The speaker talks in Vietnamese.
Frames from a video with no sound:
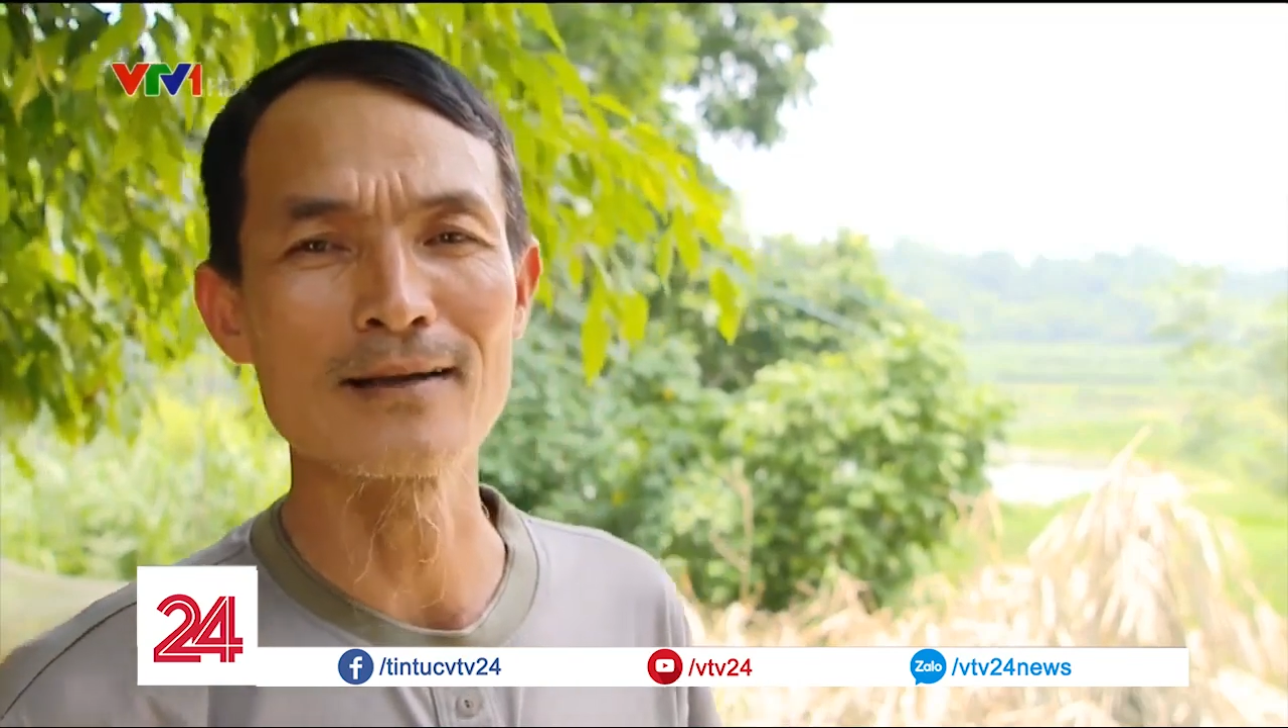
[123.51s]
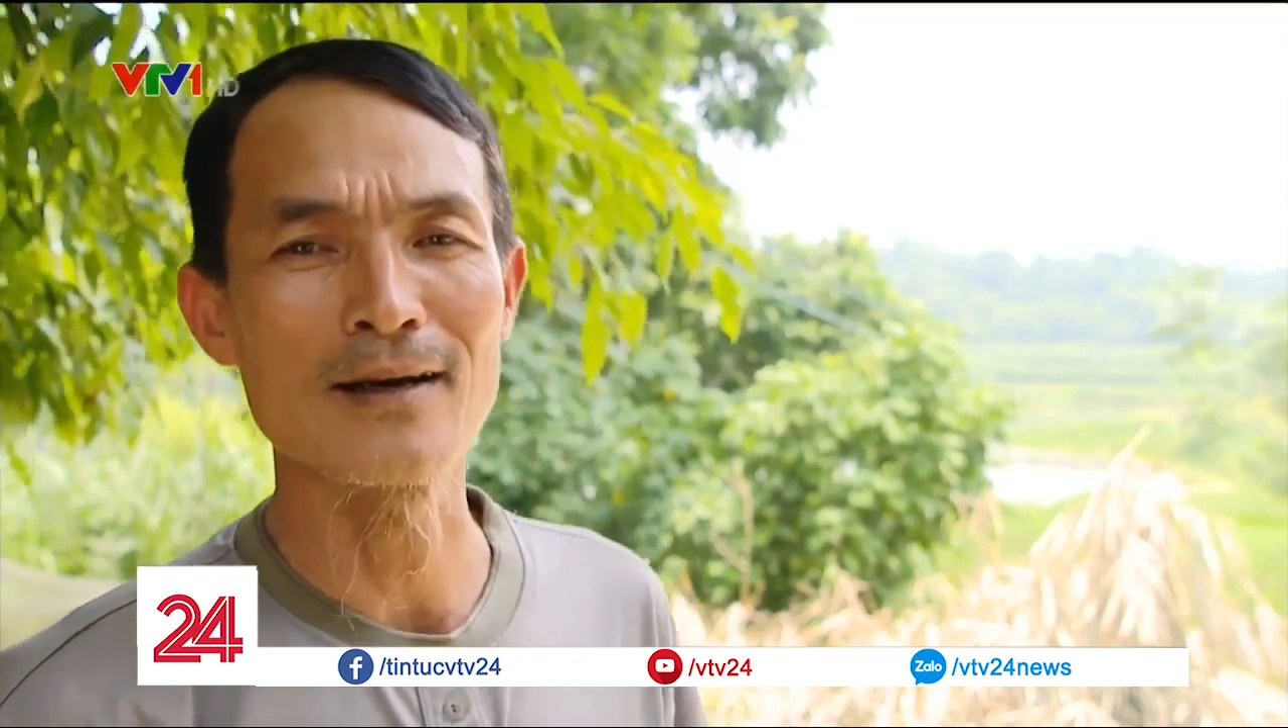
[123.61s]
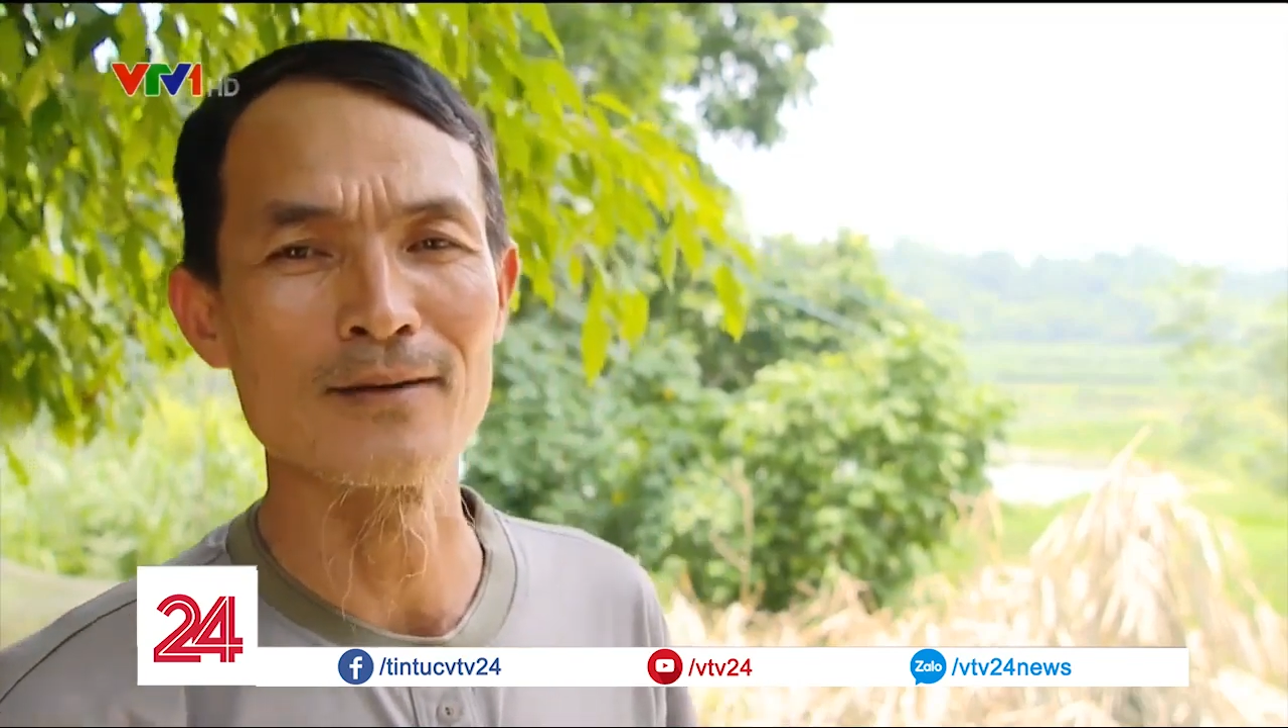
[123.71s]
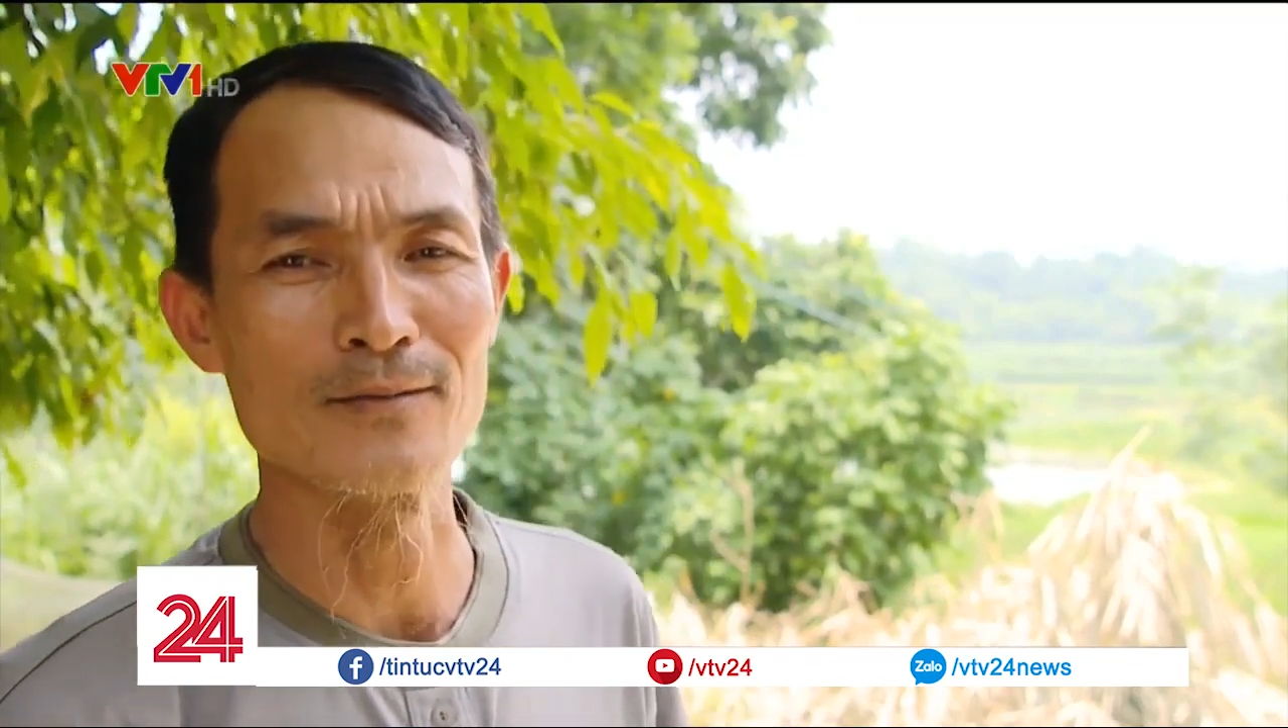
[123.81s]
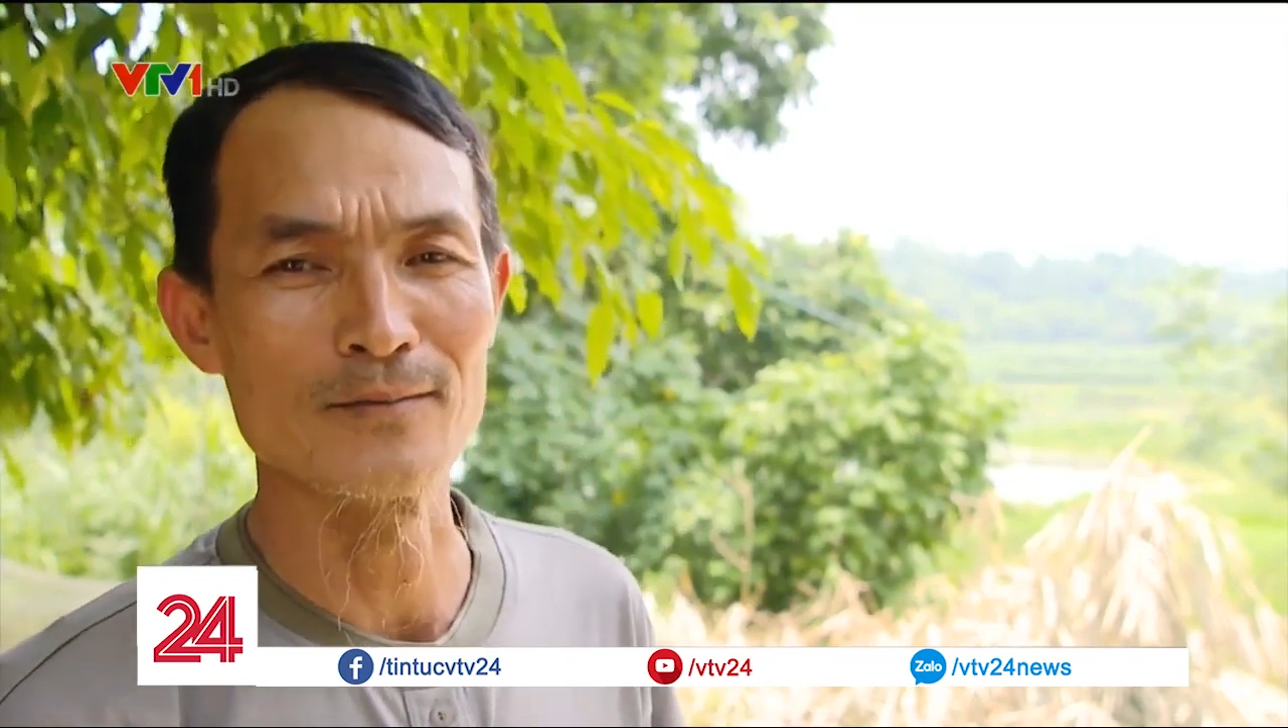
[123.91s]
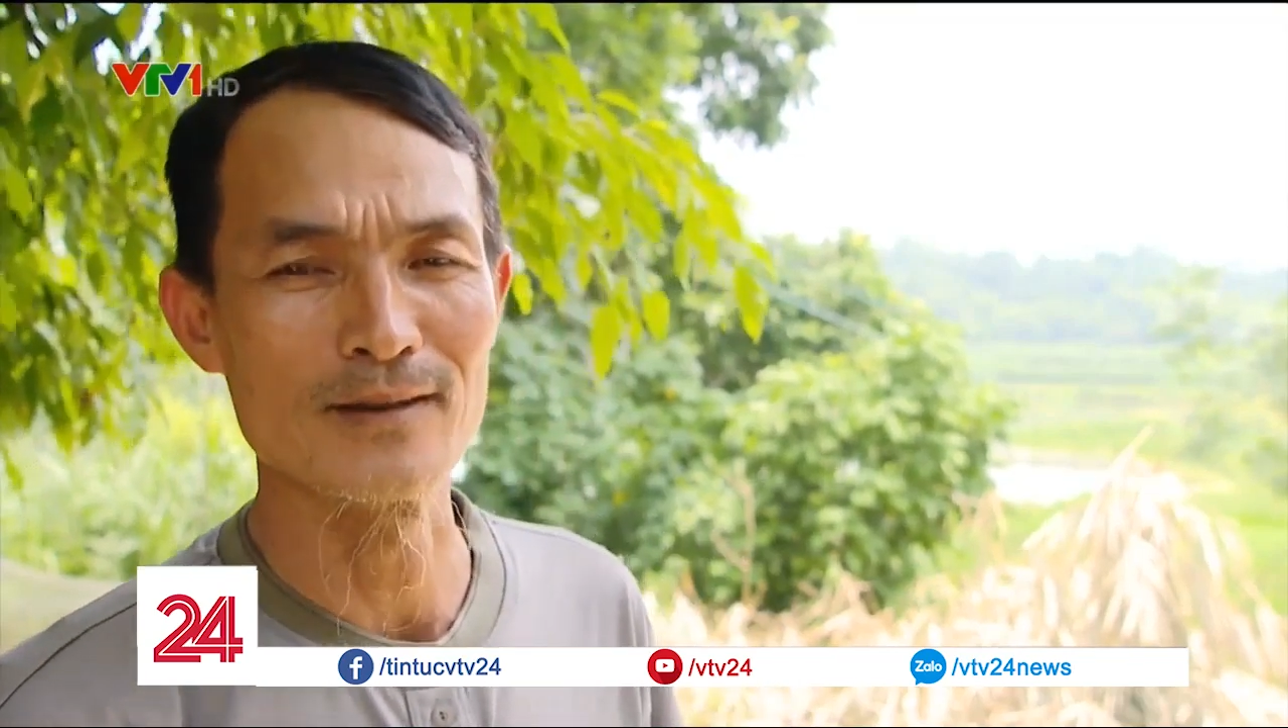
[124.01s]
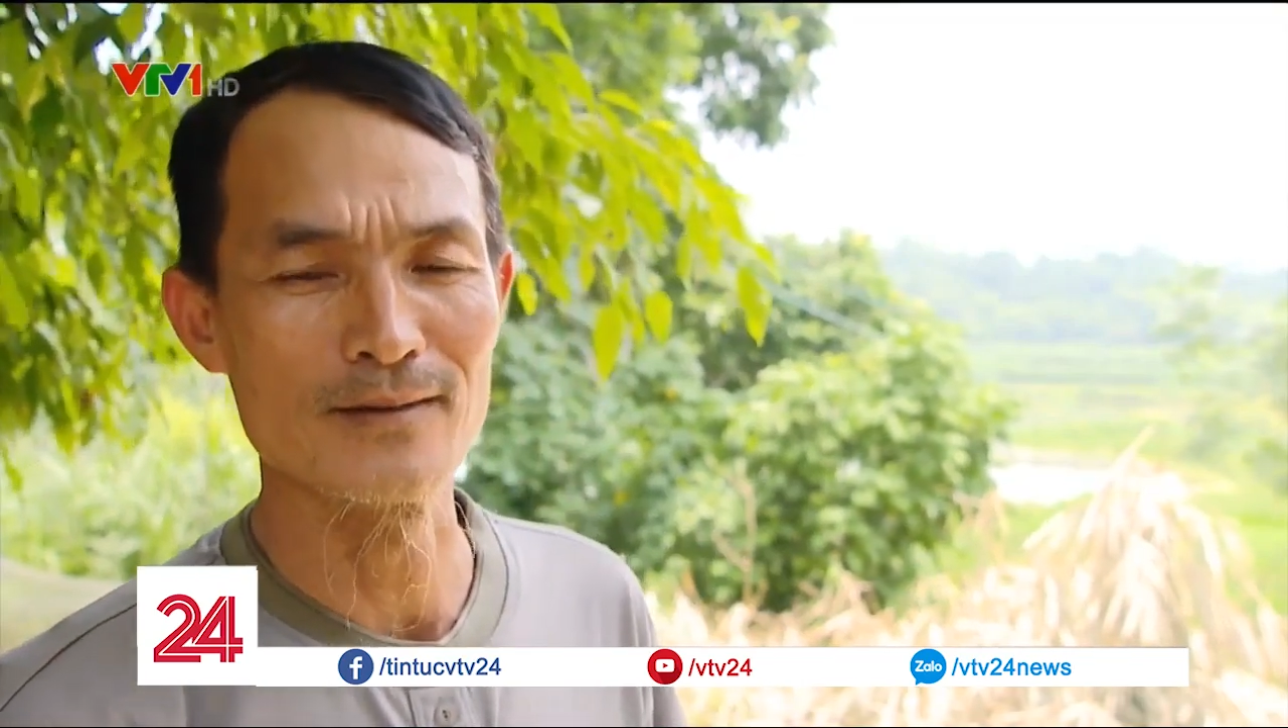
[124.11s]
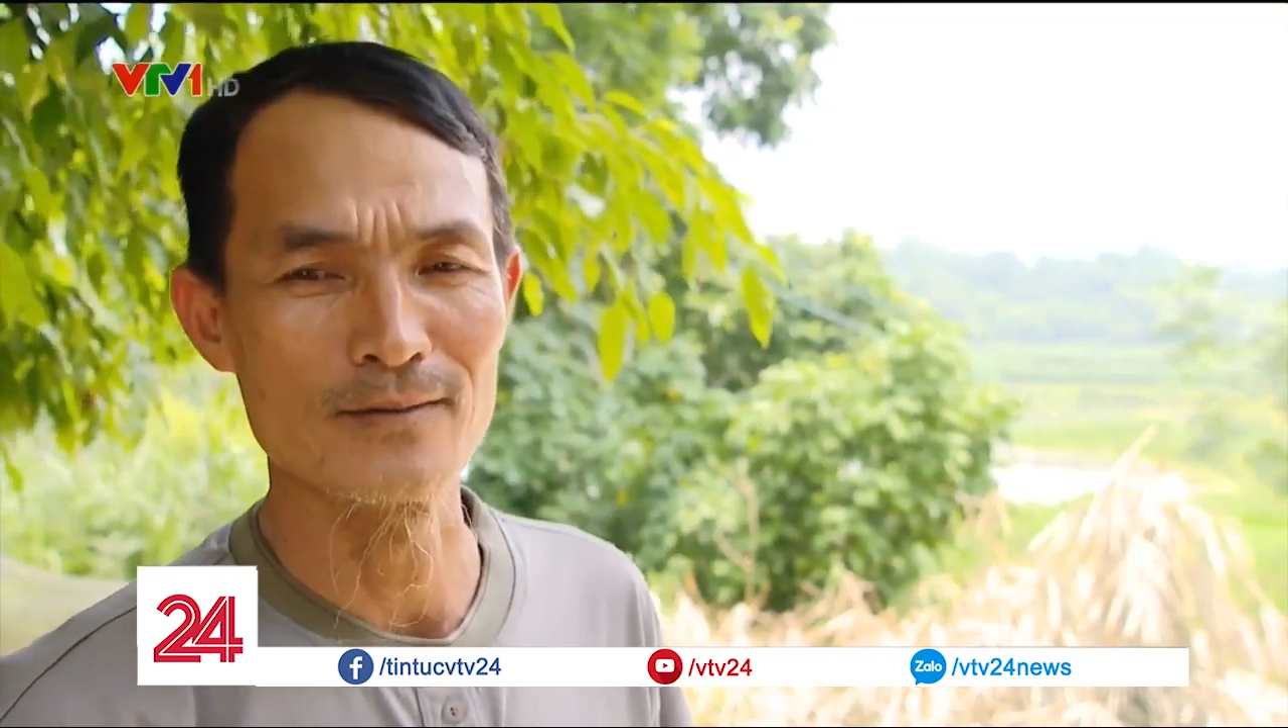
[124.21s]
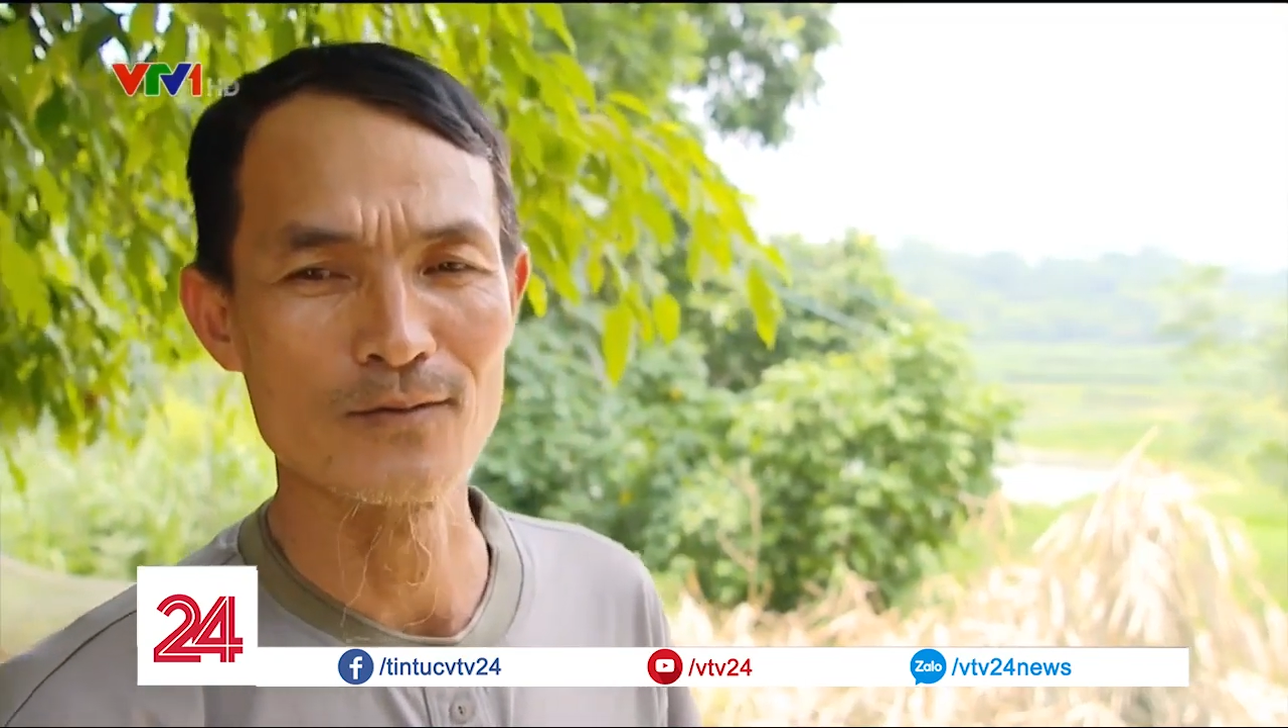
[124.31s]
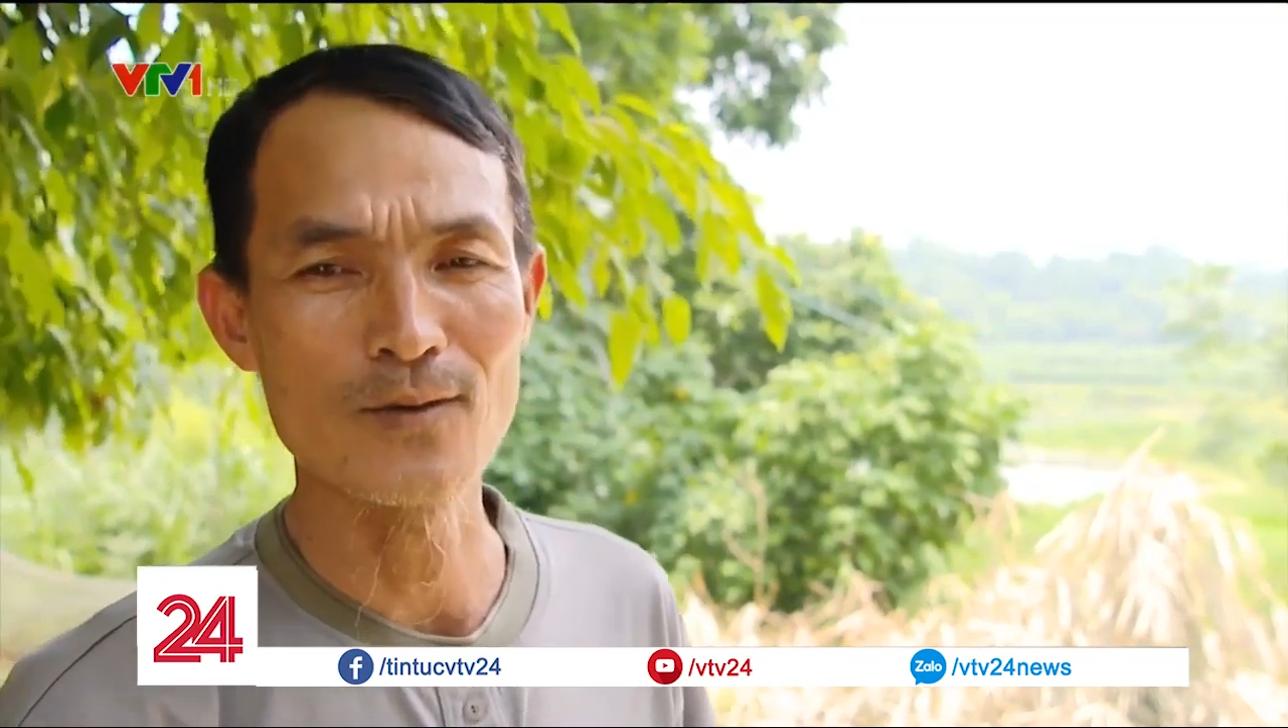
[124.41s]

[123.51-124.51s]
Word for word: quan nào mà